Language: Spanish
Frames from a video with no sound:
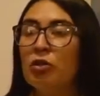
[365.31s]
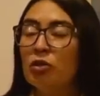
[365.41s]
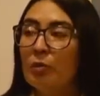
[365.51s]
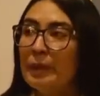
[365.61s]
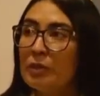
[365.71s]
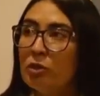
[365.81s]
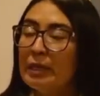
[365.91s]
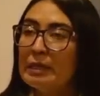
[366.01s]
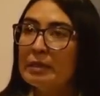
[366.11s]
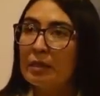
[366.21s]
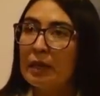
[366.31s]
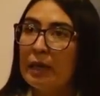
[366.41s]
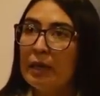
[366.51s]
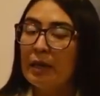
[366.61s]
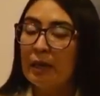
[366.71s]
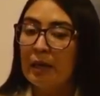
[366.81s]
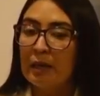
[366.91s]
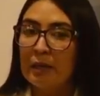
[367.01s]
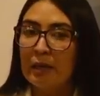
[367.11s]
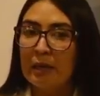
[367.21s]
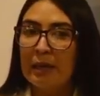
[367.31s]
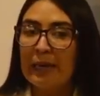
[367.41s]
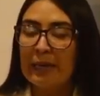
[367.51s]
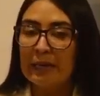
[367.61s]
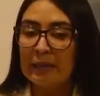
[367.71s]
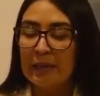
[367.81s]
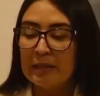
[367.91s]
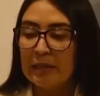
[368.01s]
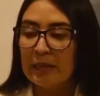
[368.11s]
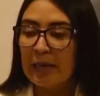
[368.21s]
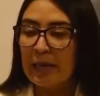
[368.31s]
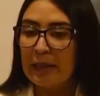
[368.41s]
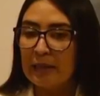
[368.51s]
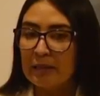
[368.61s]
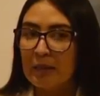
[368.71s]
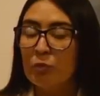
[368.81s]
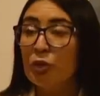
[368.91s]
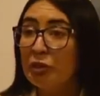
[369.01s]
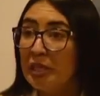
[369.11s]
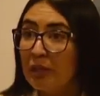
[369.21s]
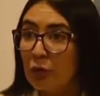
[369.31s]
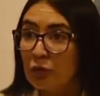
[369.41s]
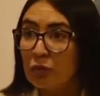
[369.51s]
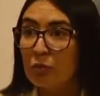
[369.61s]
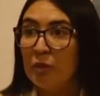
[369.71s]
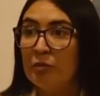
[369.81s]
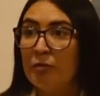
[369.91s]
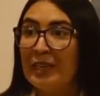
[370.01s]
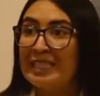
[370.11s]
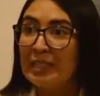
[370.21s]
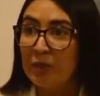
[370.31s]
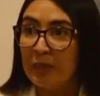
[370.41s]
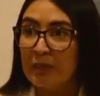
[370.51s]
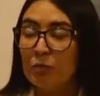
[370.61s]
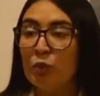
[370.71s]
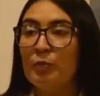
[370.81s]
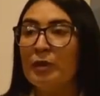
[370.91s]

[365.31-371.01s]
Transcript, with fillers: Son personas que eh, tienen la característica de ser muy rígidos, muy inflexibles, muy